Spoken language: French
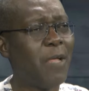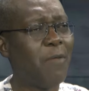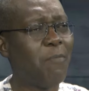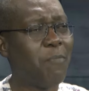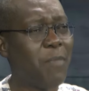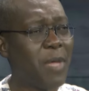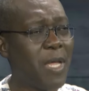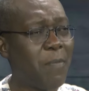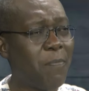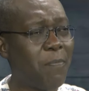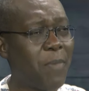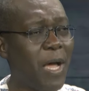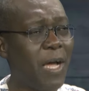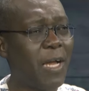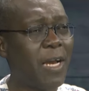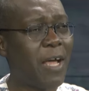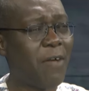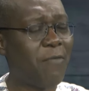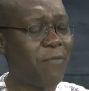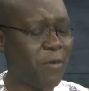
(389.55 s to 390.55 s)
mais
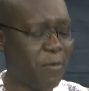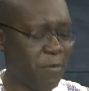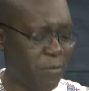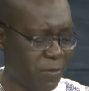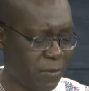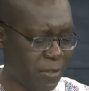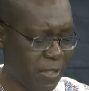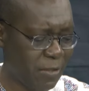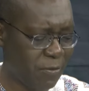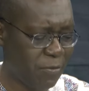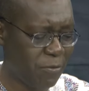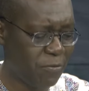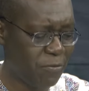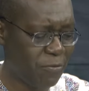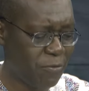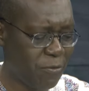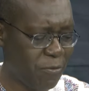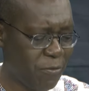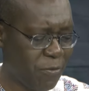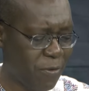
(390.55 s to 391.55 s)
par la volonté de
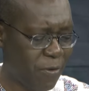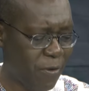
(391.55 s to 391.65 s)
Dieu.